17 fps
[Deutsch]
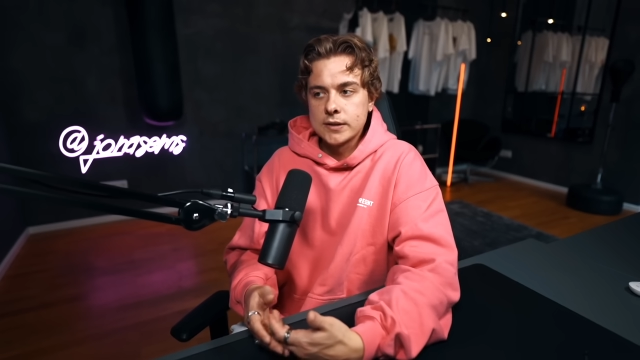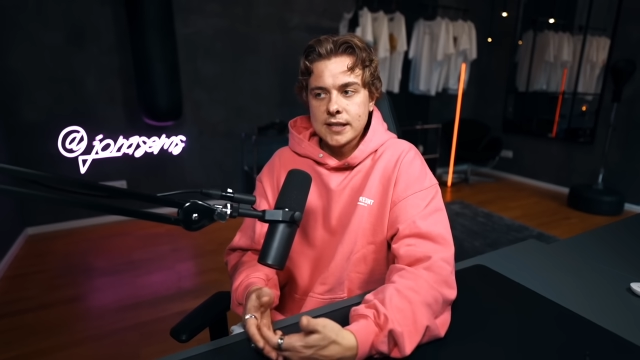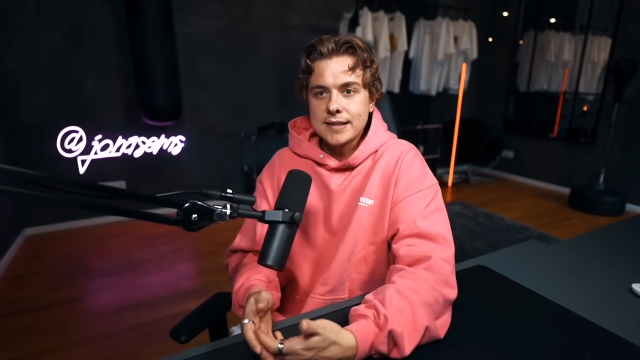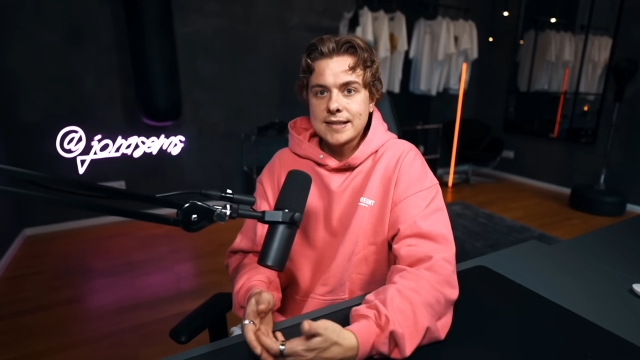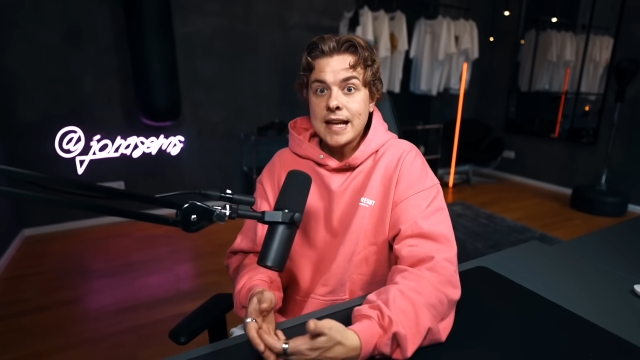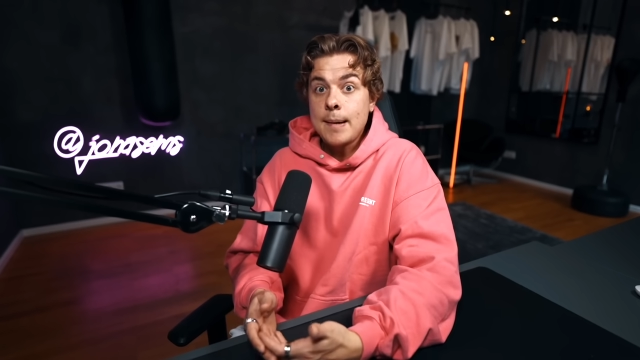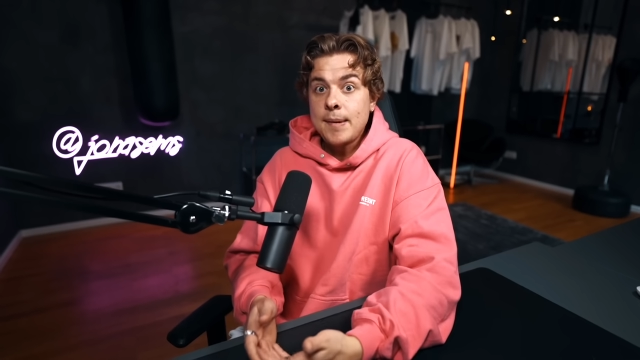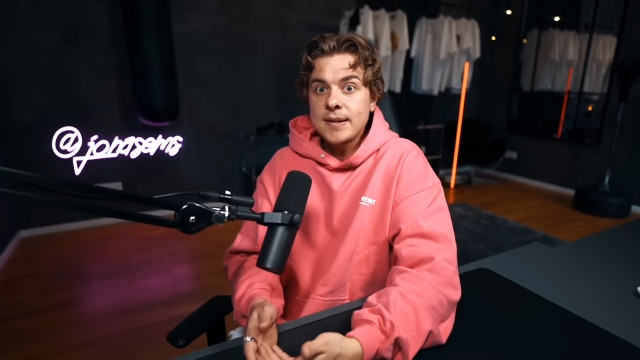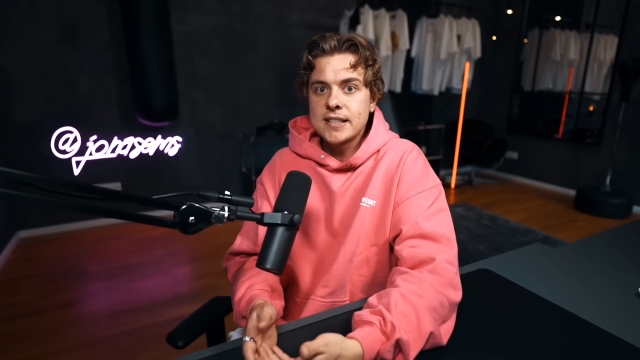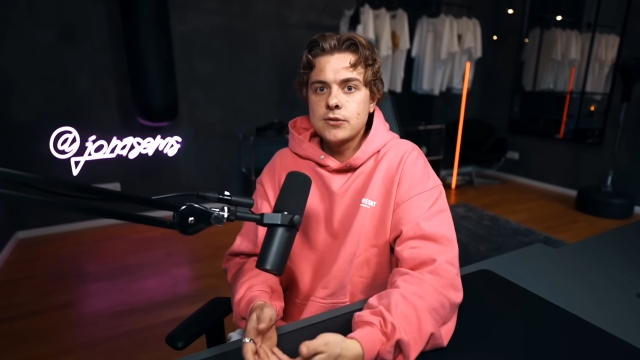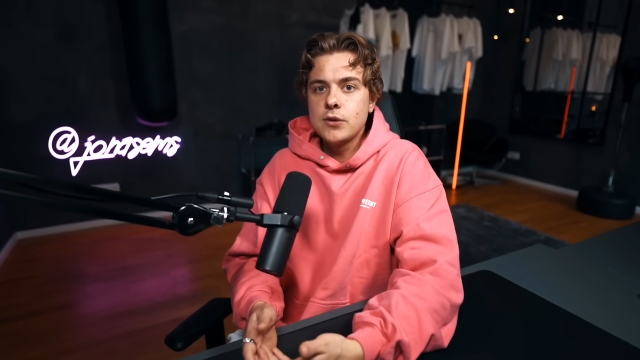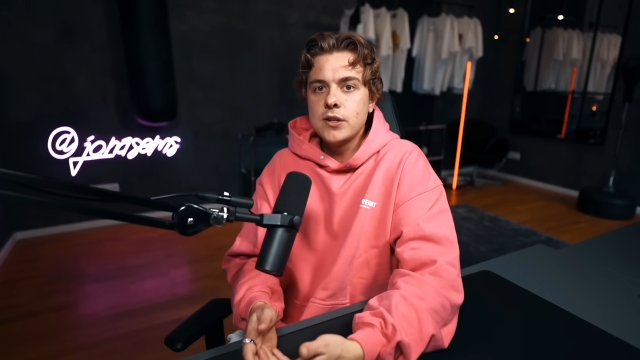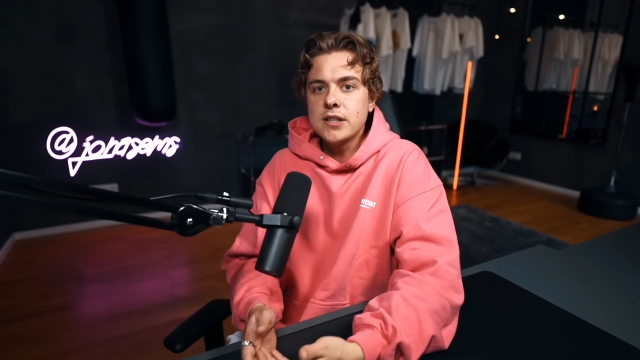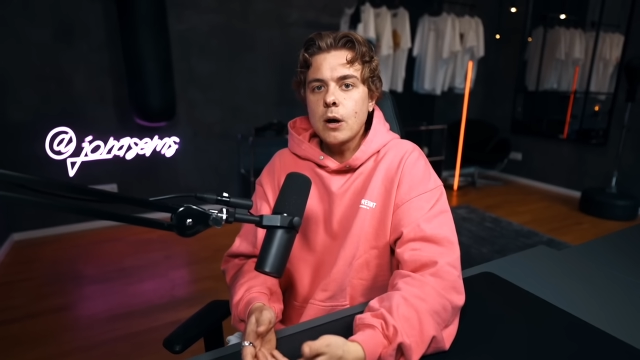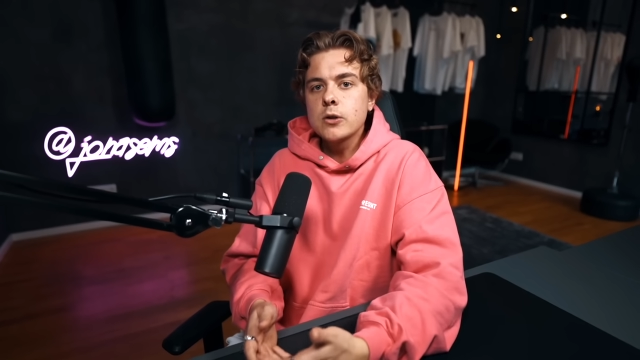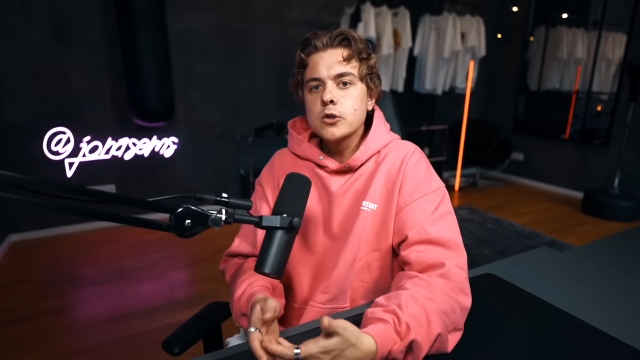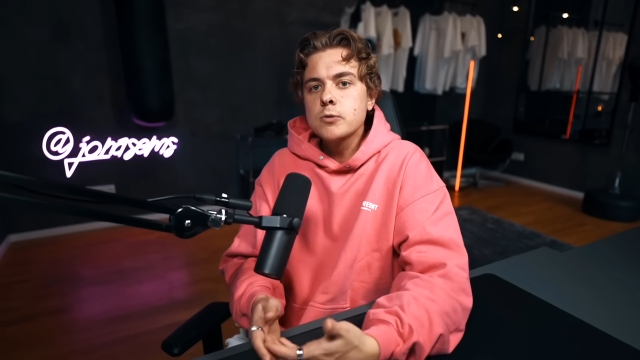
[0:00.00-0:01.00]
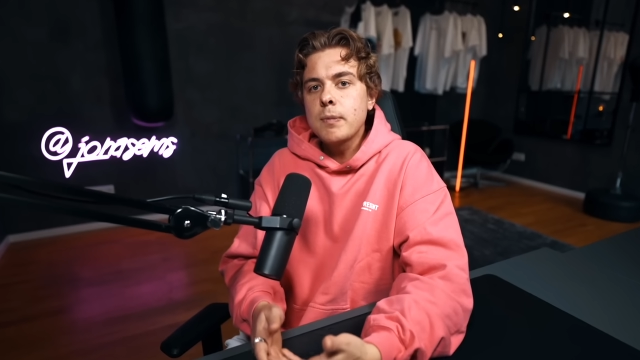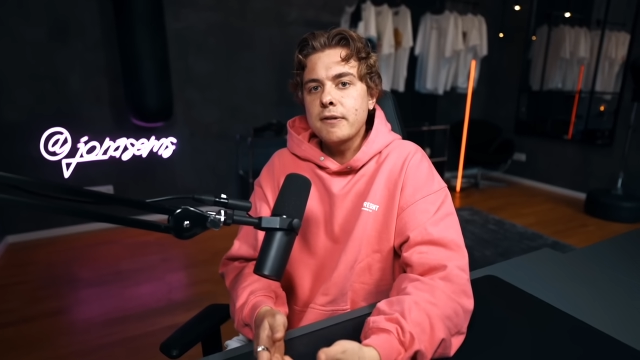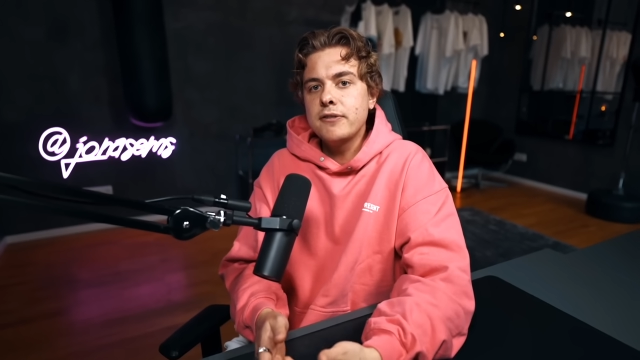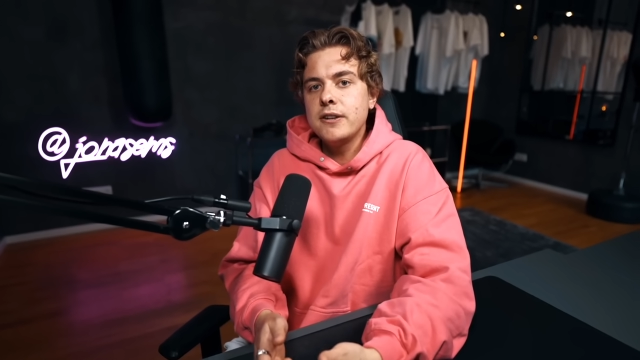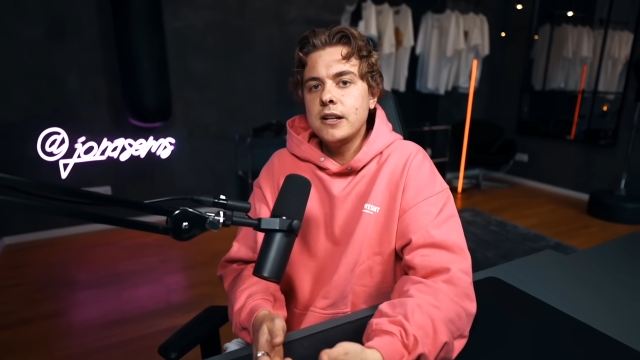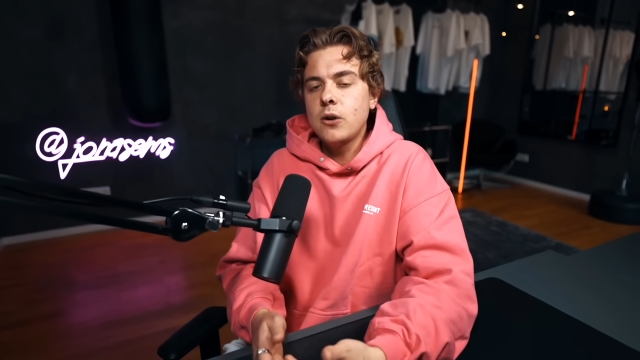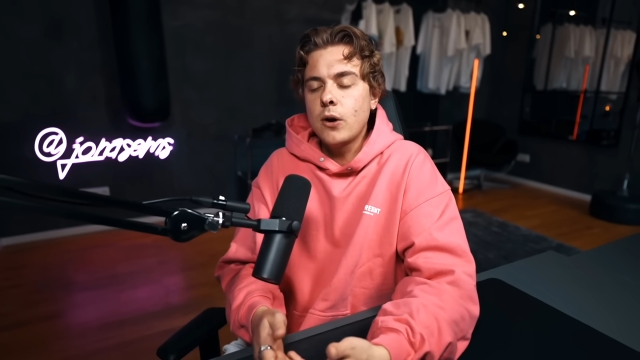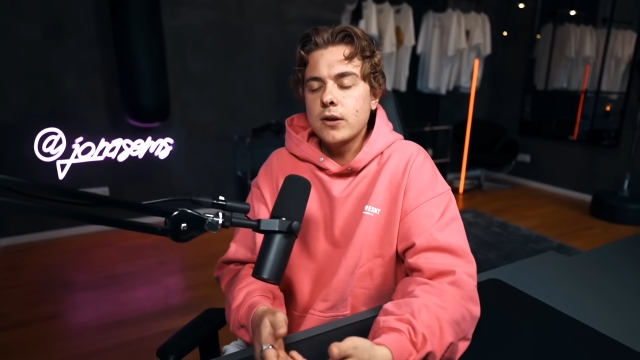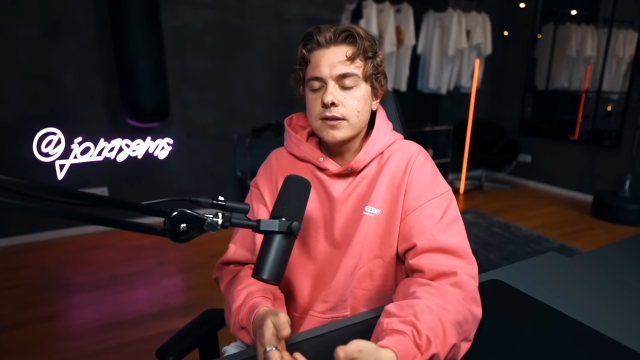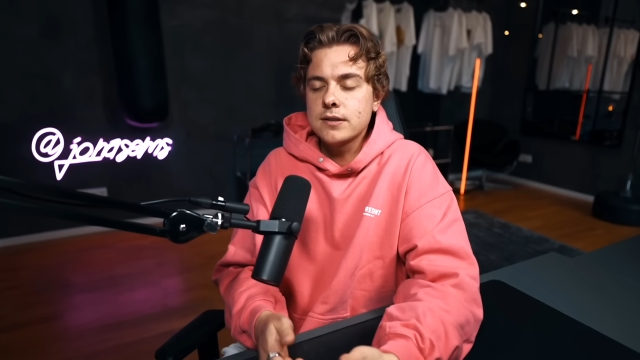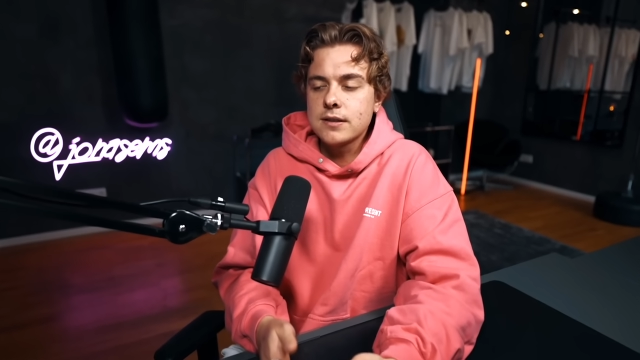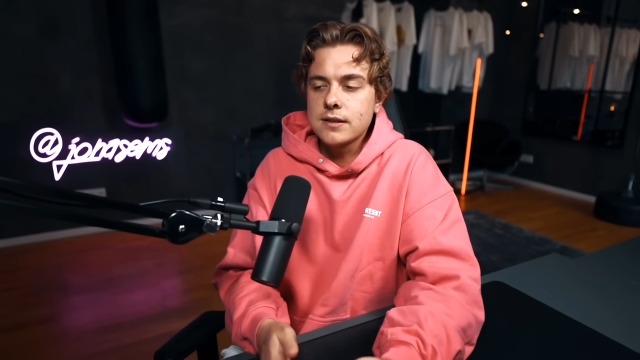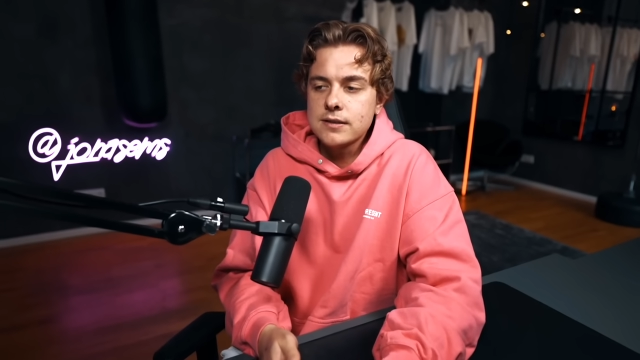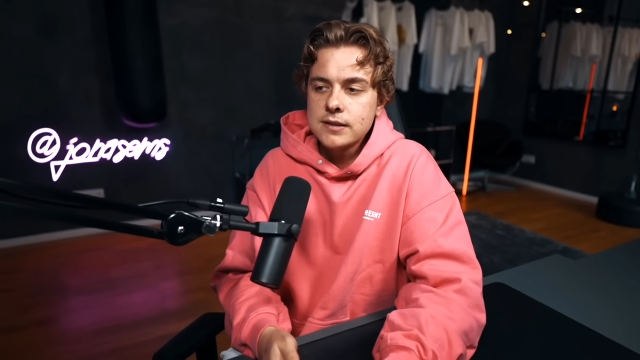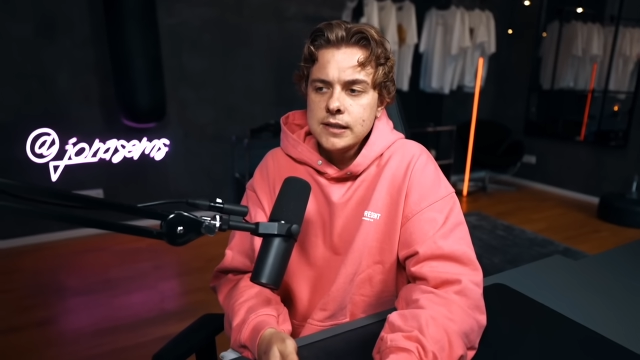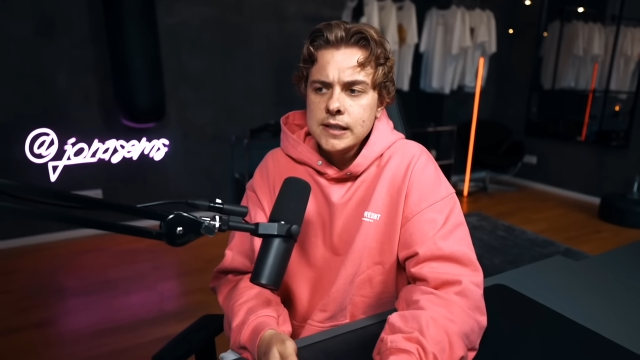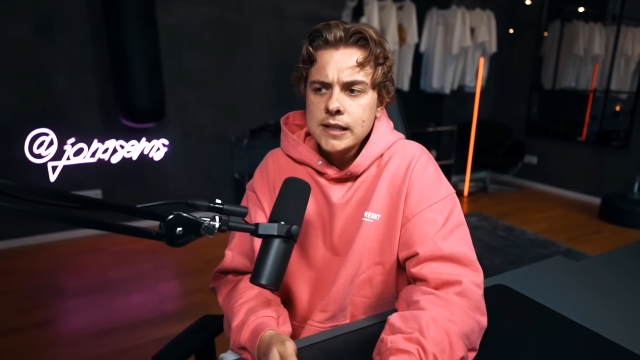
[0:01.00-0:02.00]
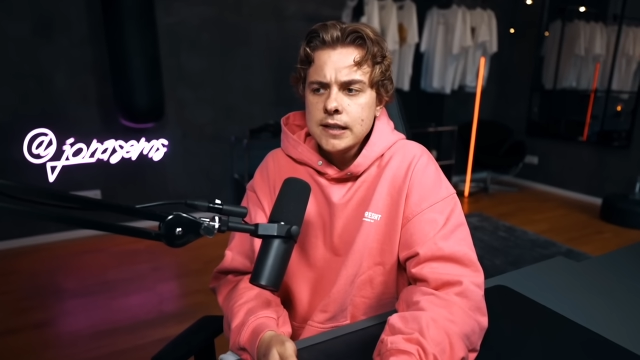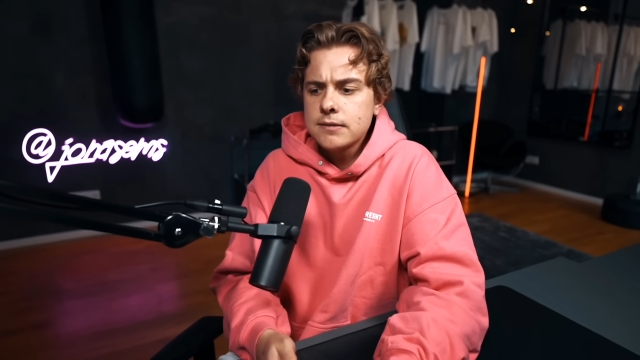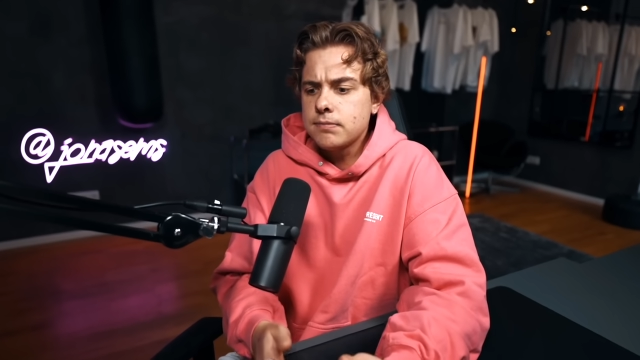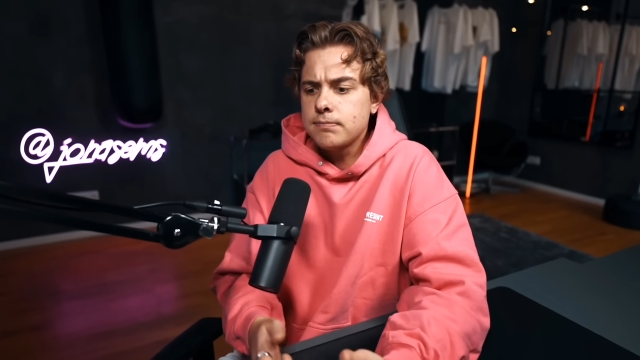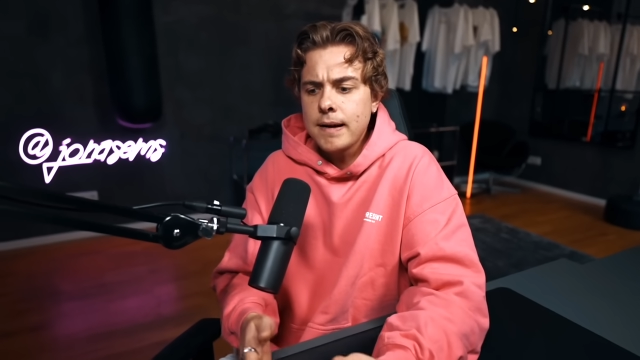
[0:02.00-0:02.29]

Und es hat damals natürlich auch super viele Leute interessiert.